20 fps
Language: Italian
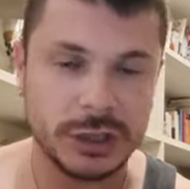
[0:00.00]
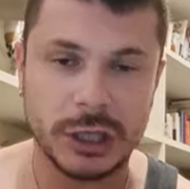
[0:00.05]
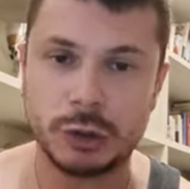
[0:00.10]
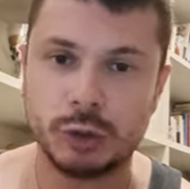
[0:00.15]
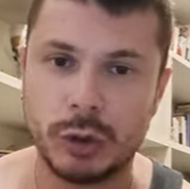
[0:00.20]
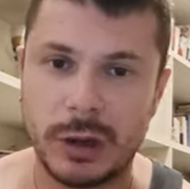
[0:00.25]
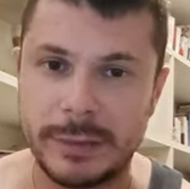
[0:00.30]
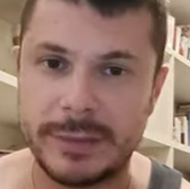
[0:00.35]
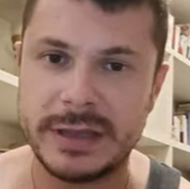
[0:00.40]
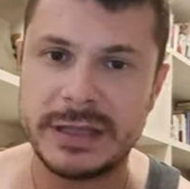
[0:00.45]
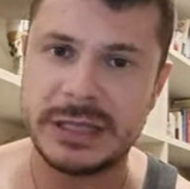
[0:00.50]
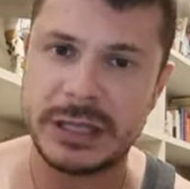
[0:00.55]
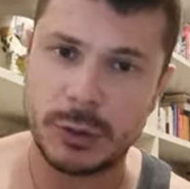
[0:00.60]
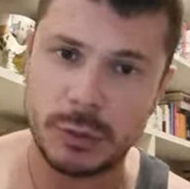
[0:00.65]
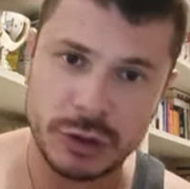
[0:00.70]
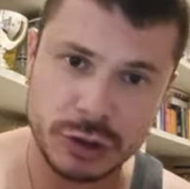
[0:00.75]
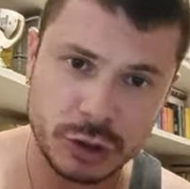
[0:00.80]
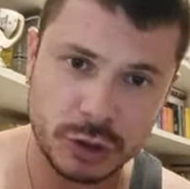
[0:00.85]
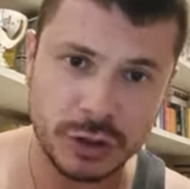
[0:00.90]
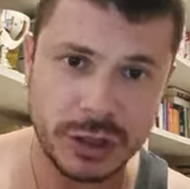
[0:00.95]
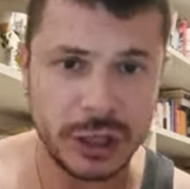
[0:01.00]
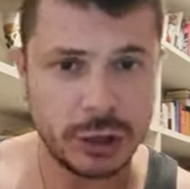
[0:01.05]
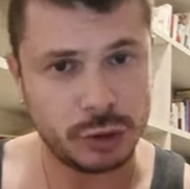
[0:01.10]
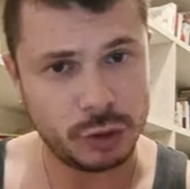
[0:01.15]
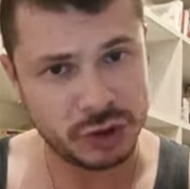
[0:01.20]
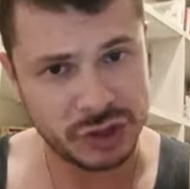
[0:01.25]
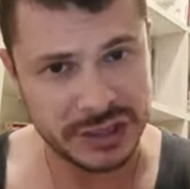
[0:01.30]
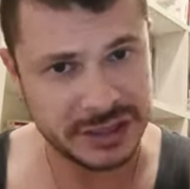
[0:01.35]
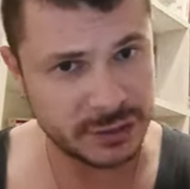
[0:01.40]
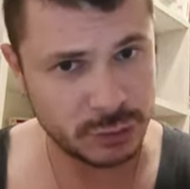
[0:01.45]
Naturalmente questo
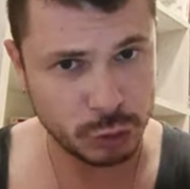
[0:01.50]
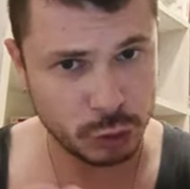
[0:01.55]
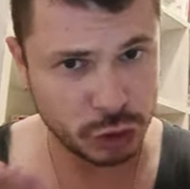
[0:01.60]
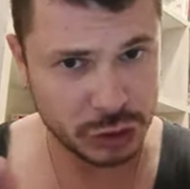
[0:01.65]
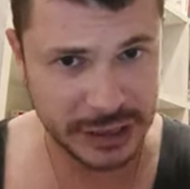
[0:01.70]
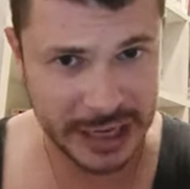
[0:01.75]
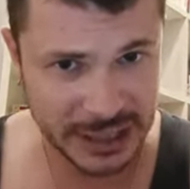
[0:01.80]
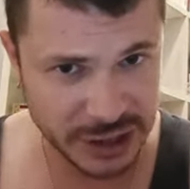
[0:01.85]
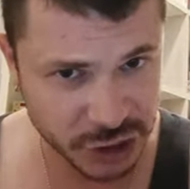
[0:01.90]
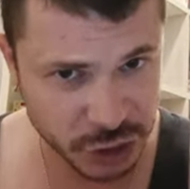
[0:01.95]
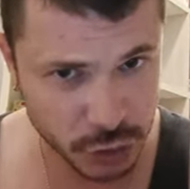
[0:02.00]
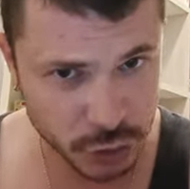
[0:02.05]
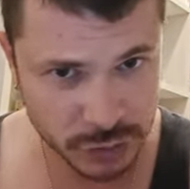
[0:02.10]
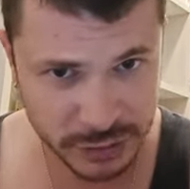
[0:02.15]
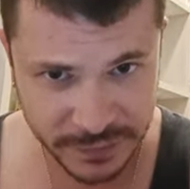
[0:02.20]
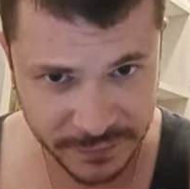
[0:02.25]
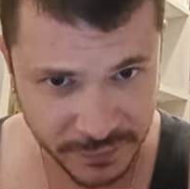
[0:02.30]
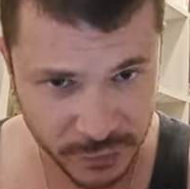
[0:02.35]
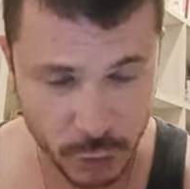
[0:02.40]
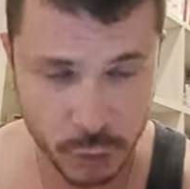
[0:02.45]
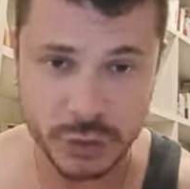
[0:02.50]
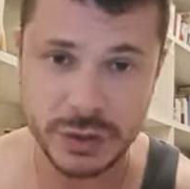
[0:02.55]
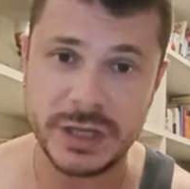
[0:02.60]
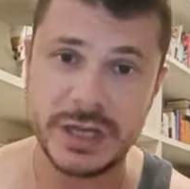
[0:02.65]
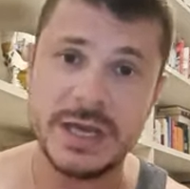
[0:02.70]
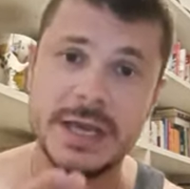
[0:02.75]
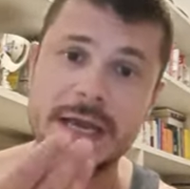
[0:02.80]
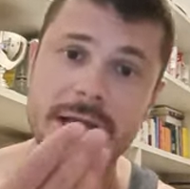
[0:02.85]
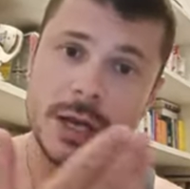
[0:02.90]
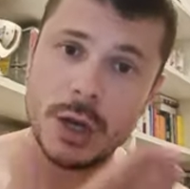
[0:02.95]
detto senza uno straccio di
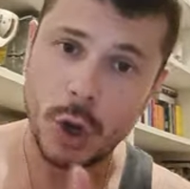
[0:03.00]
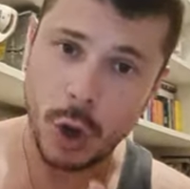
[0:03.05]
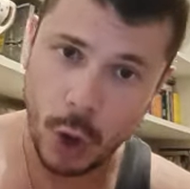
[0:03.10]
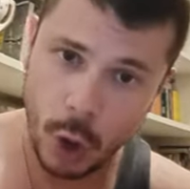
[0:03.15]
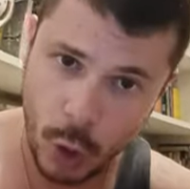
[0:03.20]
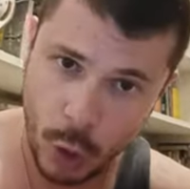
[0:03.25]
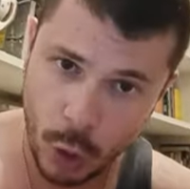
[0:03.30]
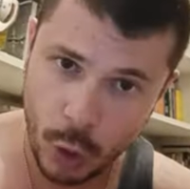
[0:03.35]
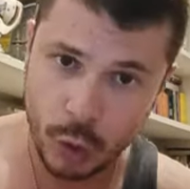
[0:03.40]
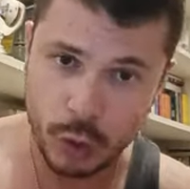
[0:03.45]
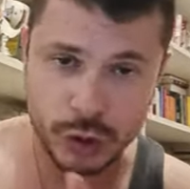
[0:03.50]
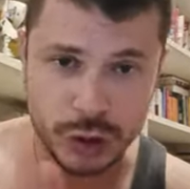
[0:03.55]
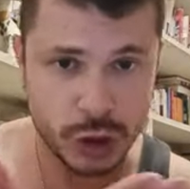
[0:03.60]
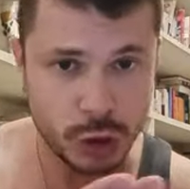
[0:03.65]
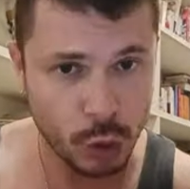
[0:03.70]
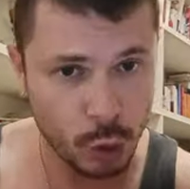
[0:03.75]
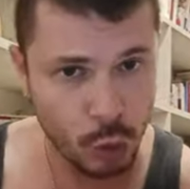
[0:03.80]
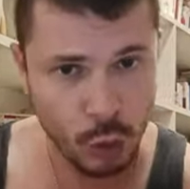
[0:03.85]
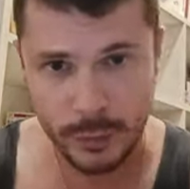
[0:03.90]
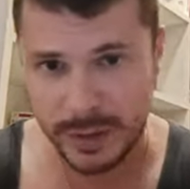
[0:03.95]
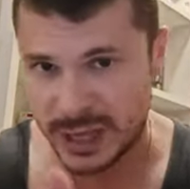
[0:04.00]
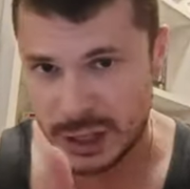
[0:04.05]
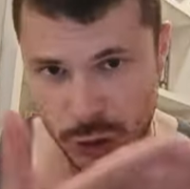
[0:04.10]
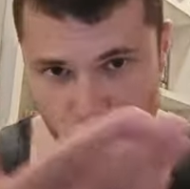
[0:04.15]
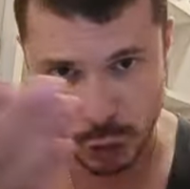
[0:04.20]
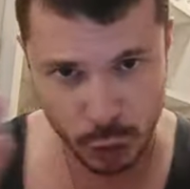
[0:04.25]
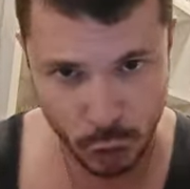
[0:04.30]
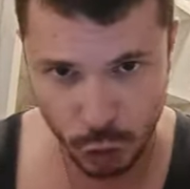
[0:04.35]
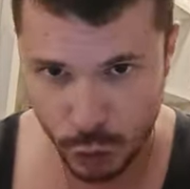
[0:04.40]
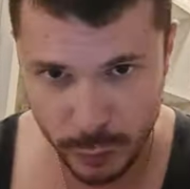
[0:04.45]
fronte o di
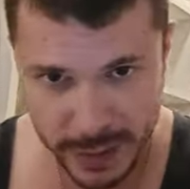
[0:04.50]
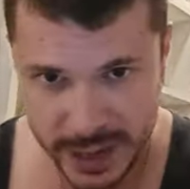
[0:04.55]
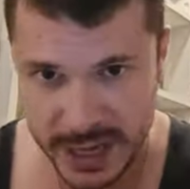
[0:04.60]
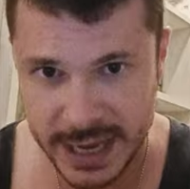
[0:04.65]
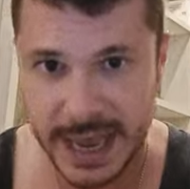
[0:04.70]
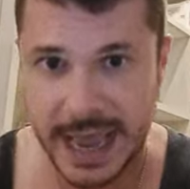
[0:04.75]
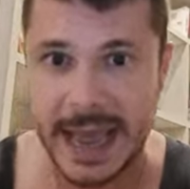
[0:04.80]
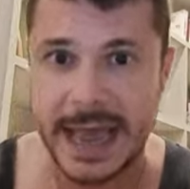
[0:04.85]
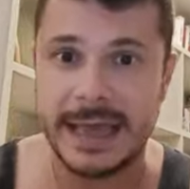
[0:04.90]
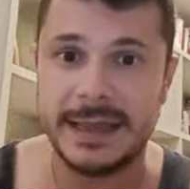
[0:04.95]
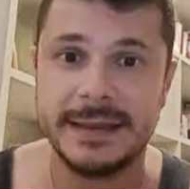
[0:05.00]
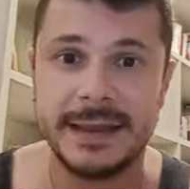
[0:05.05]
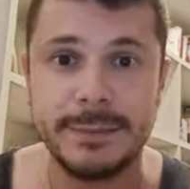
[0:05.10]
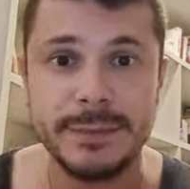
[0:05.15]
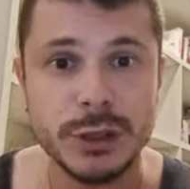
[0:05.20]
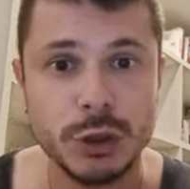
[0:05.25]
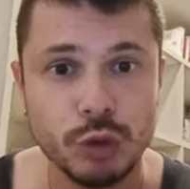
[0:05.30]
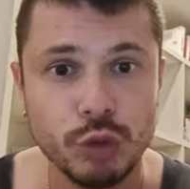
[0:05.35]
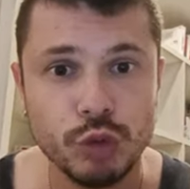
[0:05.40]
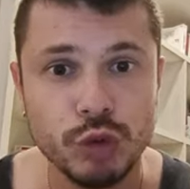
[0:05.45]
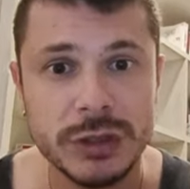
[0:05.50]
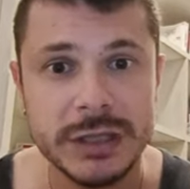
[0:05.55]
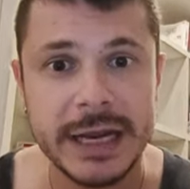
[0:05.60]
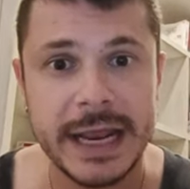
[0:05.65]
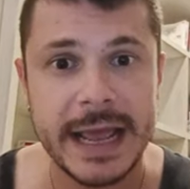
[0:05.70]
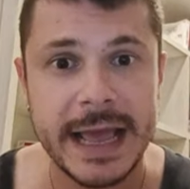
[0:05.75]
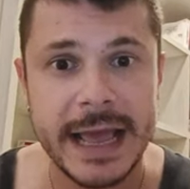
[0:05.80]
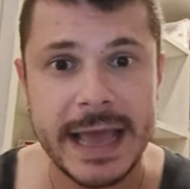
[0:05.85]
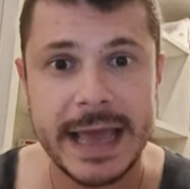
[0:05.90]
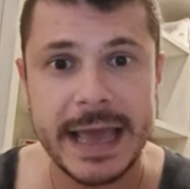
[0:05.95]
documento come è
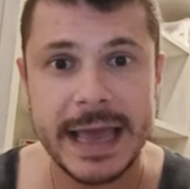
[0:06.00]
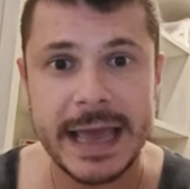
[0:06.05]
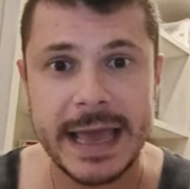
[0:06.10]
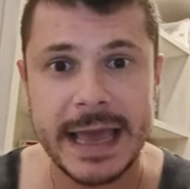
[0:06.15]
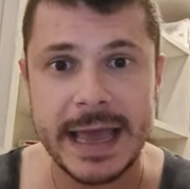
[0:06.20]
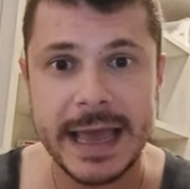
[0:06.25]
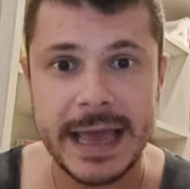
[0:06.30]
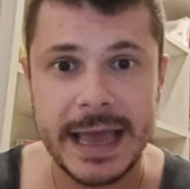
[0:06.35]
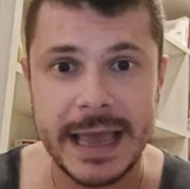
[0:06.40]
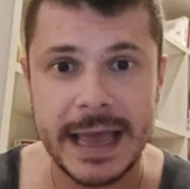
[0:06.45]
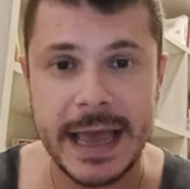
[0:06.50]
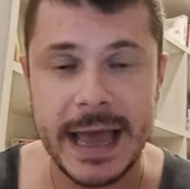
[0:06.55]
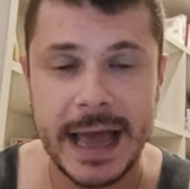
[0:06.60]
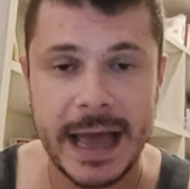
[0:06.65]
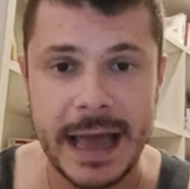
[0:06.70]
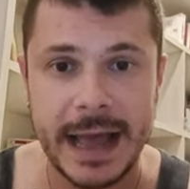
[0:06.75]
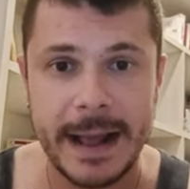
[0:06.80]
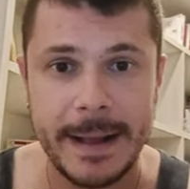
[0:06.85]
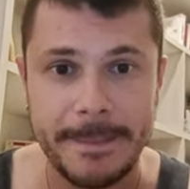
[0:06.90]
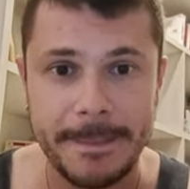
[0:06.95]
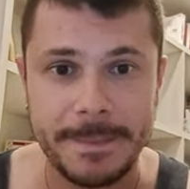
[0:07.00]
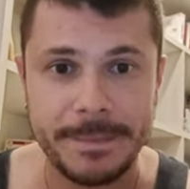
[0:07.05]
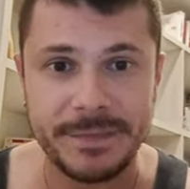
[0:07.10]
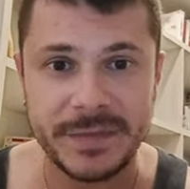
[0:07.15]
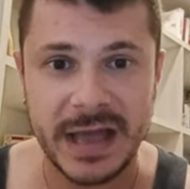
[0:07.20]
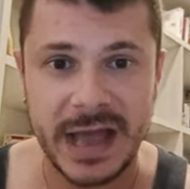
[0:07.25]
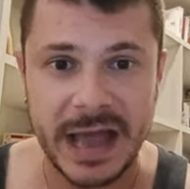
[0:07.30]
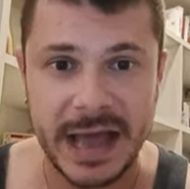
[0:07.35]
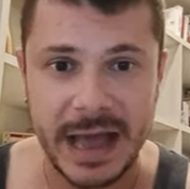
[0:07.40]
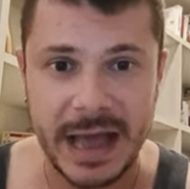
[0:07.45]
d'abitudine a, ehm,